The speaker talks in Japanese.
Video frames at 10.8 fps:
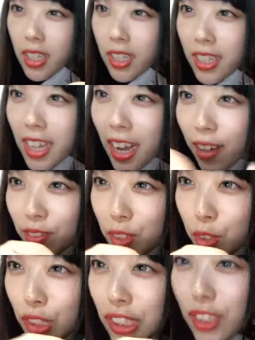きいや
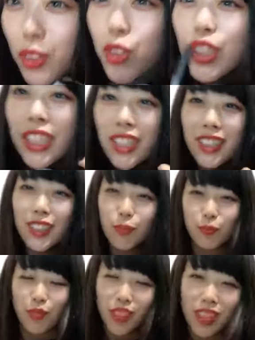チュキチュキ
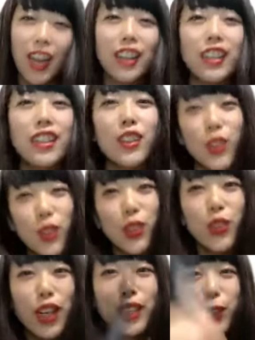あなたのこ
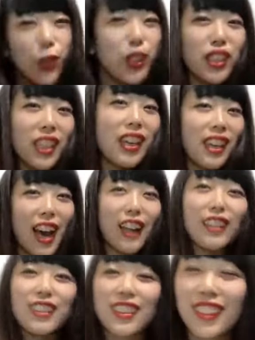とがチュキだから
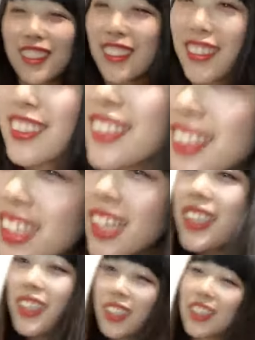
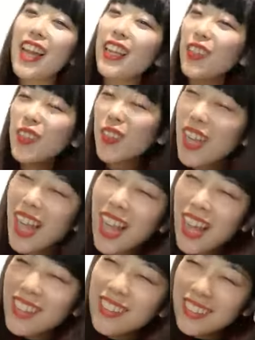言いたいことが
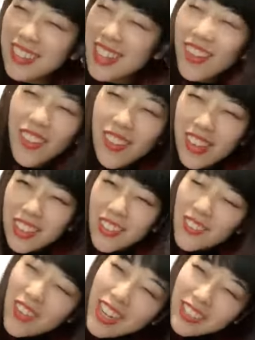あるんだよお
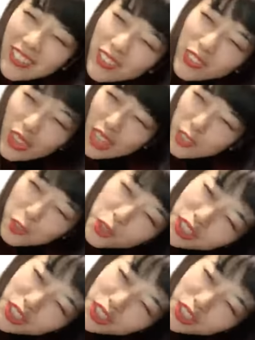前のことがチュ